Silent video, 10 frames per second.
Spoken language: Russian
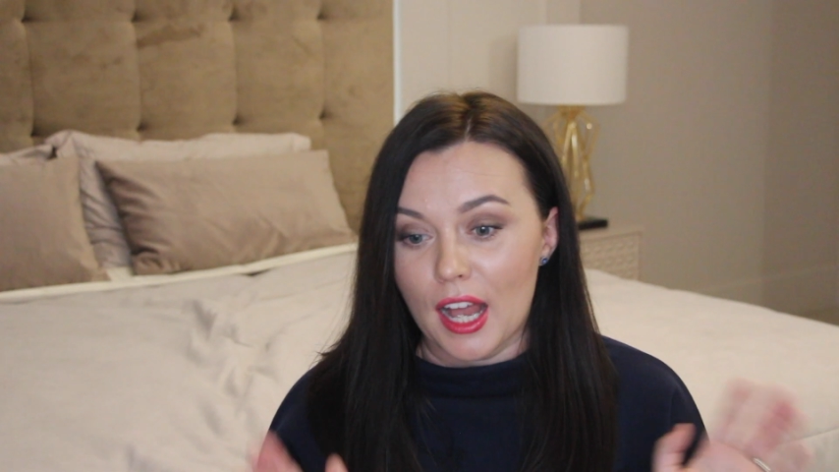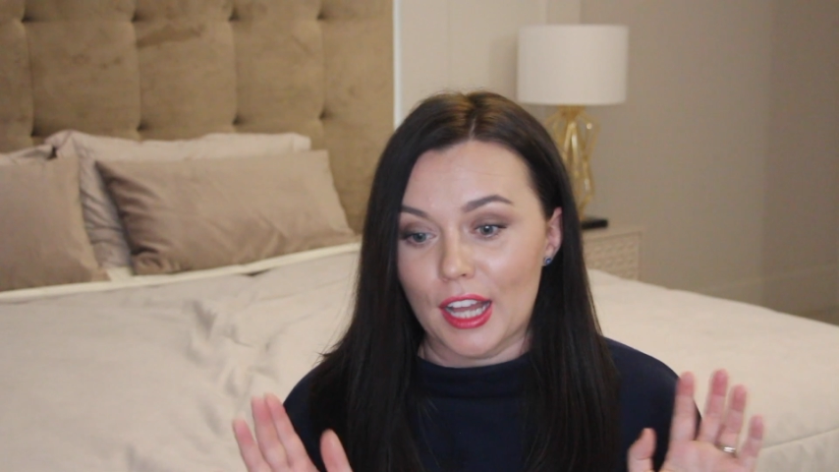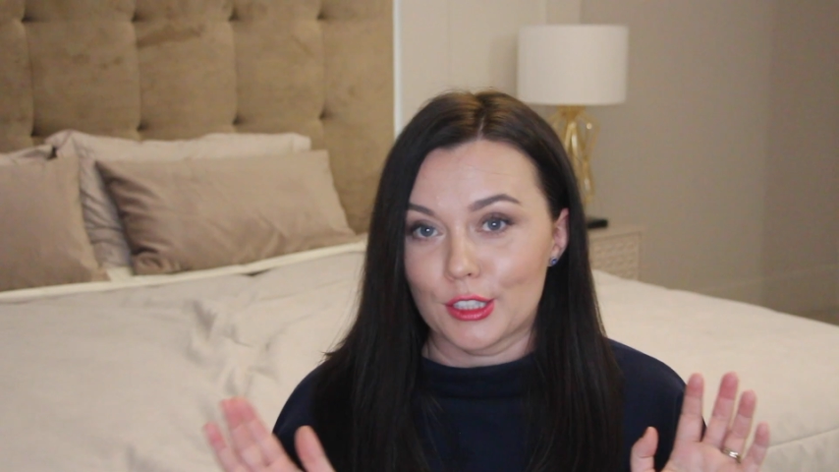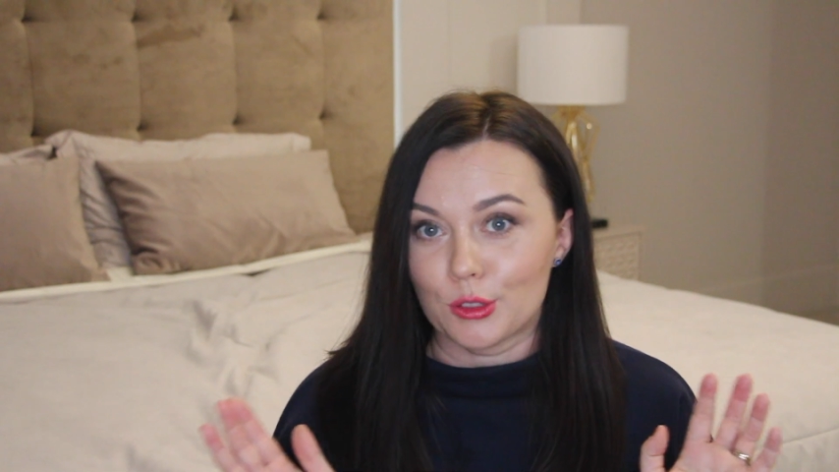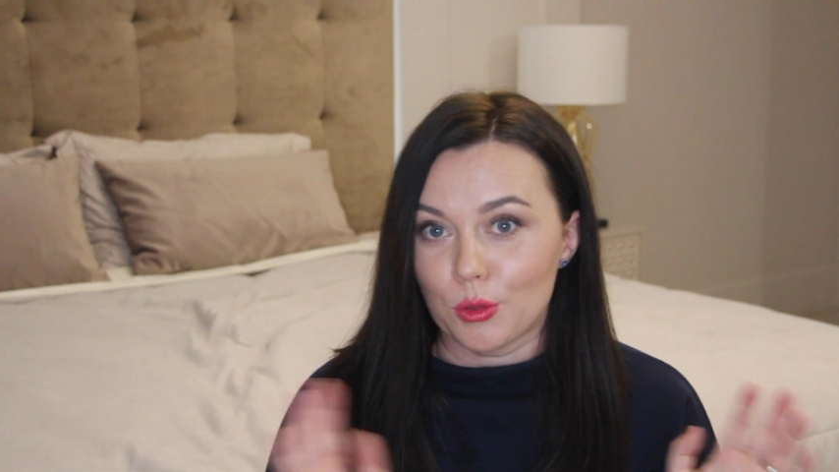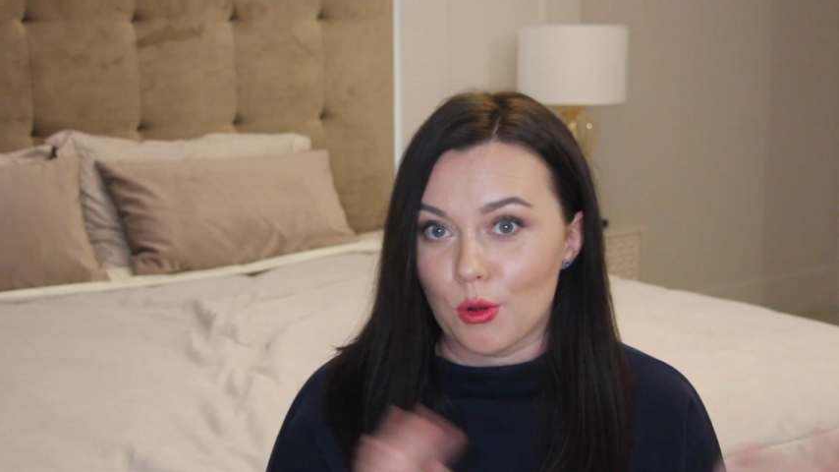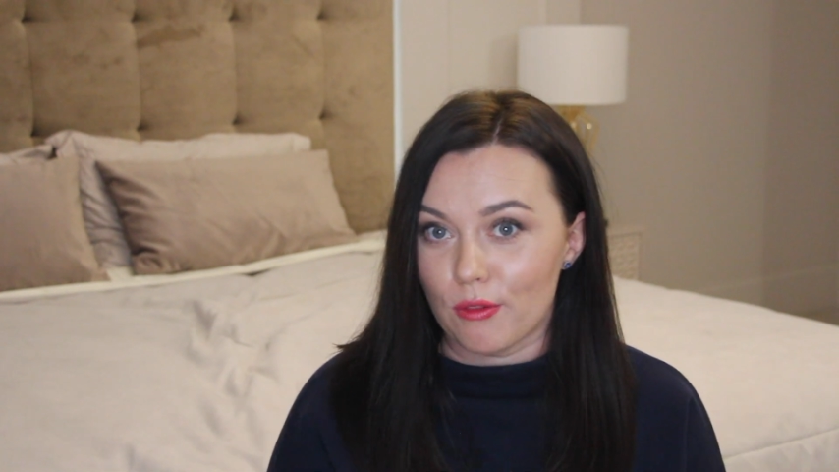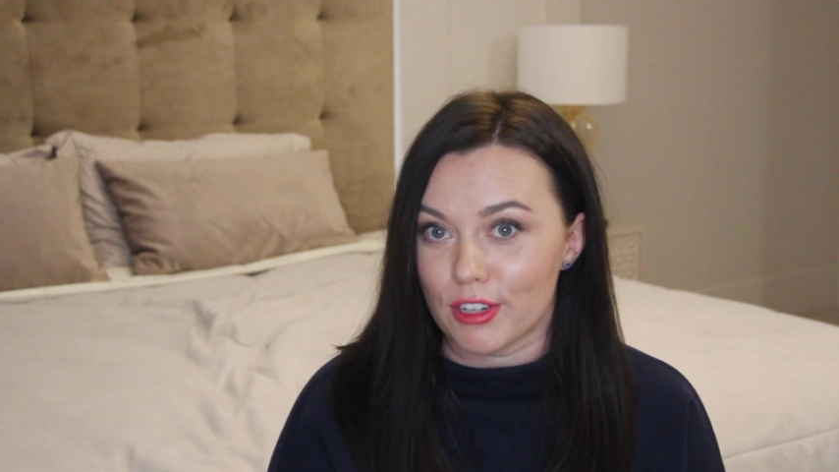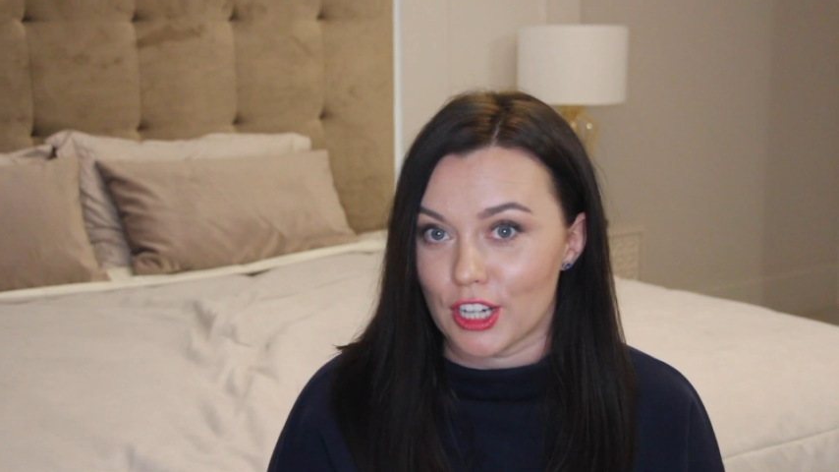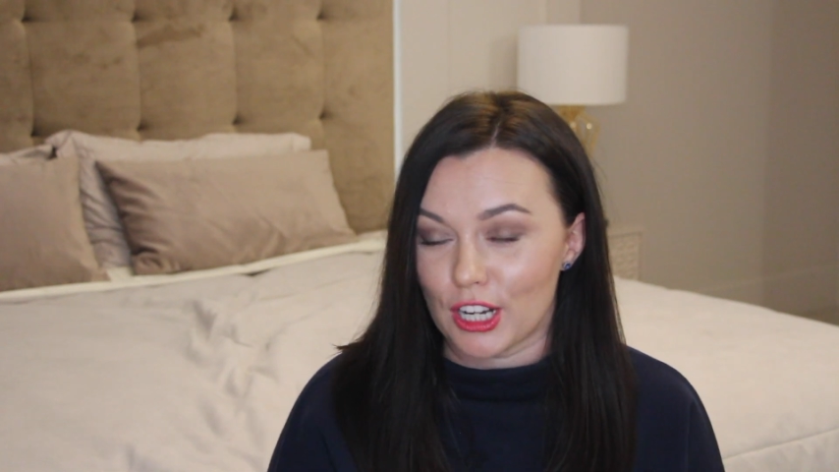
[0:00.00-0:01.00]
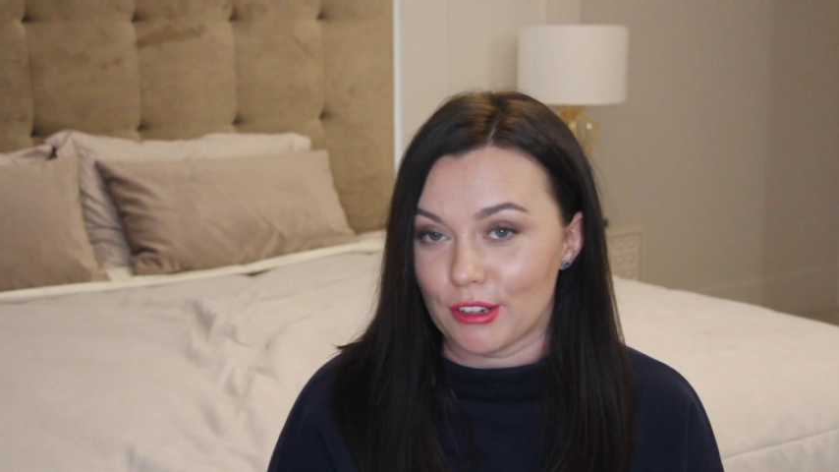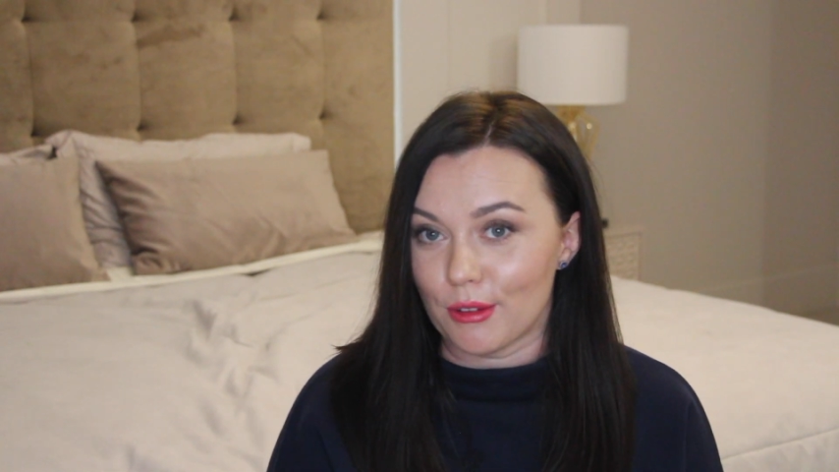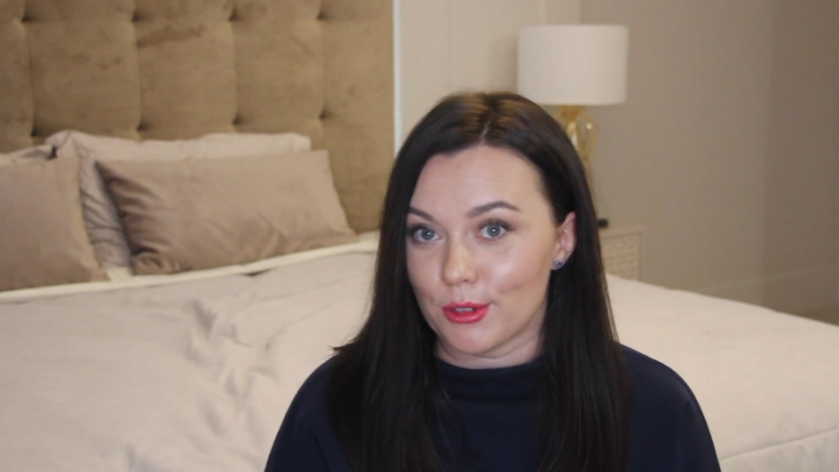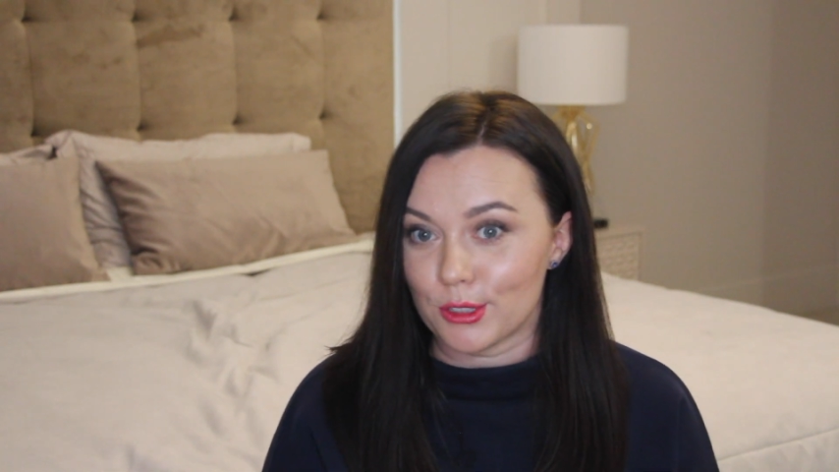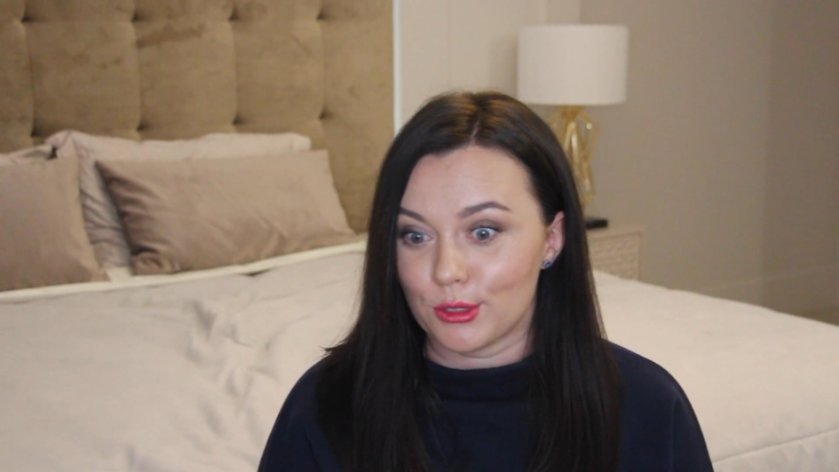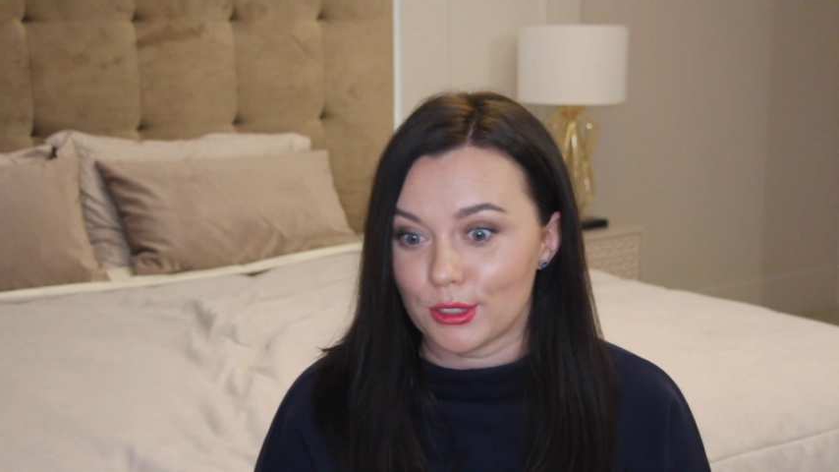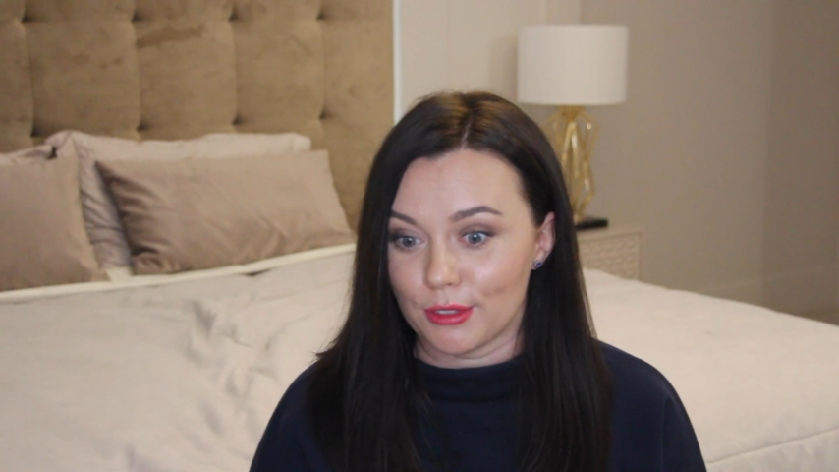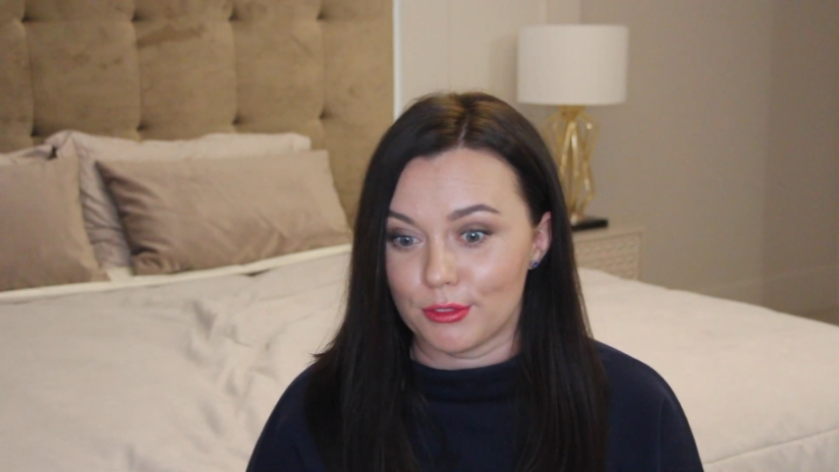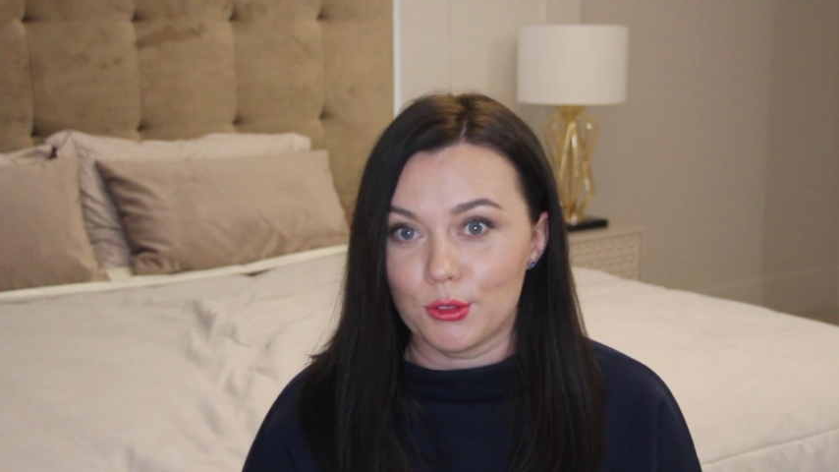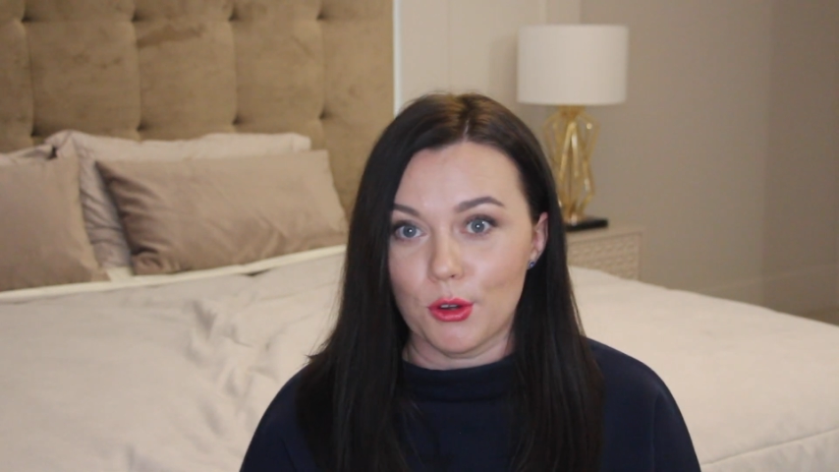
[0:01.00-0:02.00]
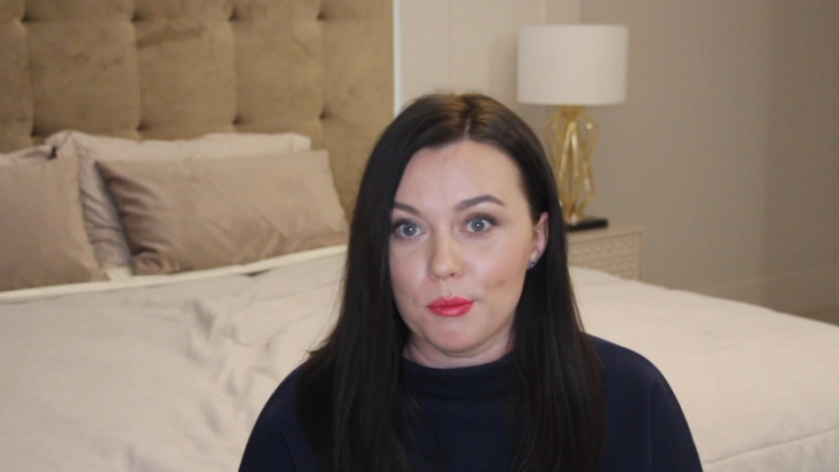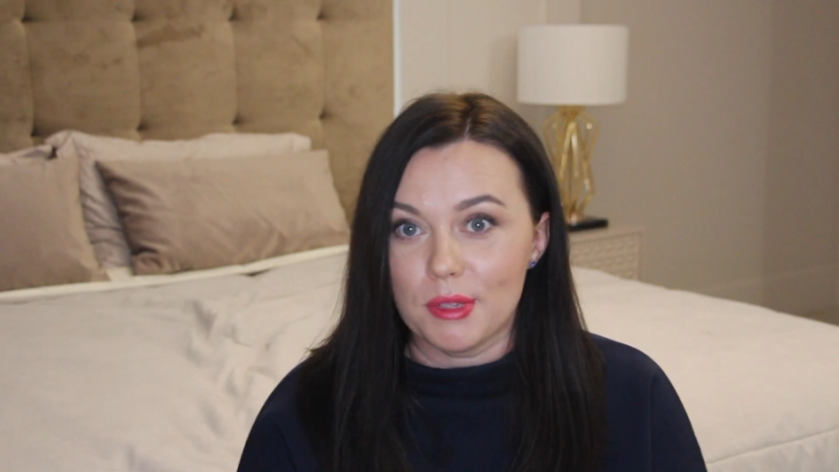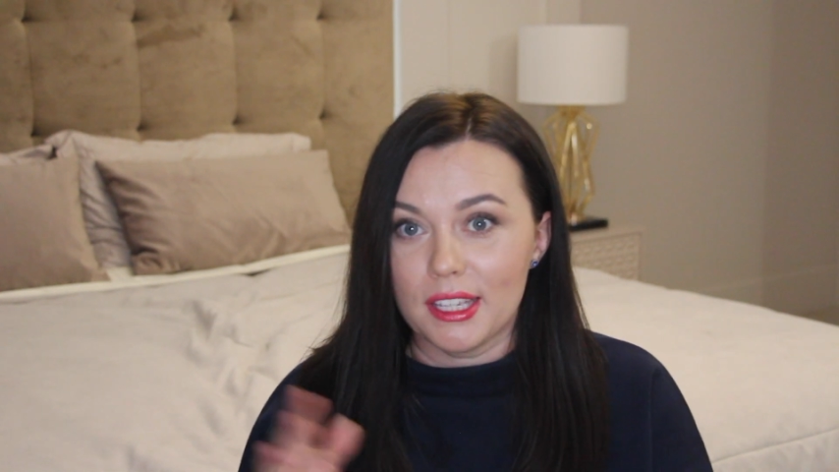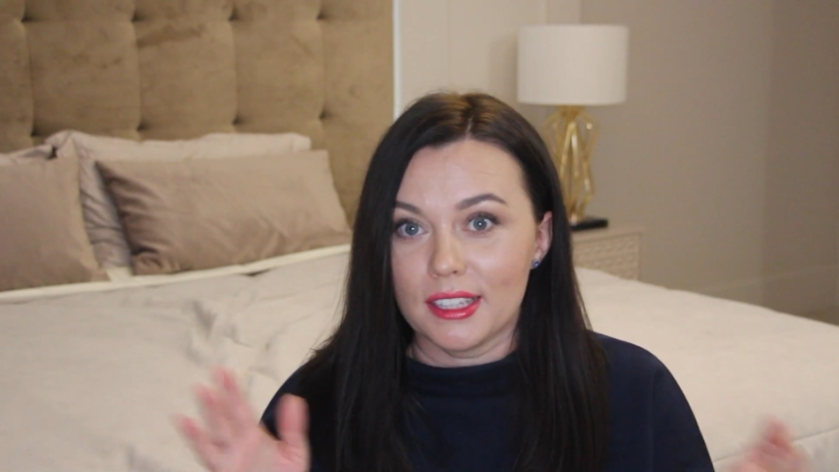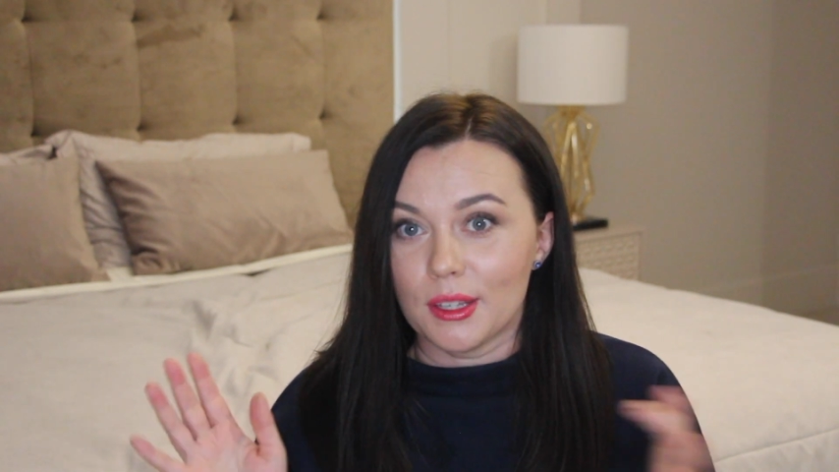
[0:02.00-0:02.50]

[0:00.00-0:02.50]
от сухого жаркого воздуха в доме,